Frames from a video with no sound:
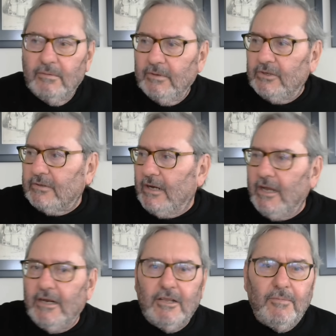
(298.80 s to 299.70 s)

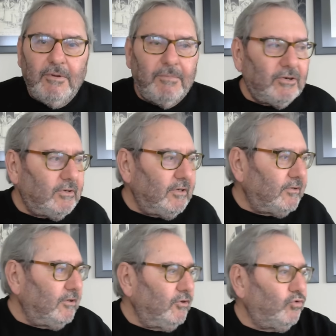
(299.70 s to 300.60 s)
İsrail gibi
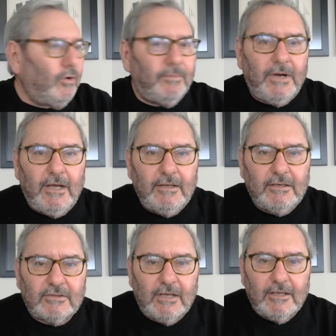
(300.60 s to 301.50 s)
başkasının toprağını
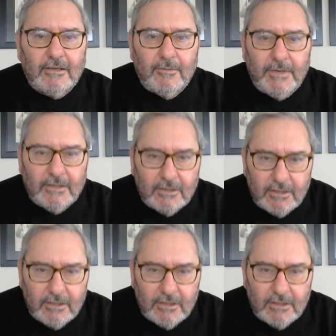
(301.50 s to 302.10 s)
saldırmadı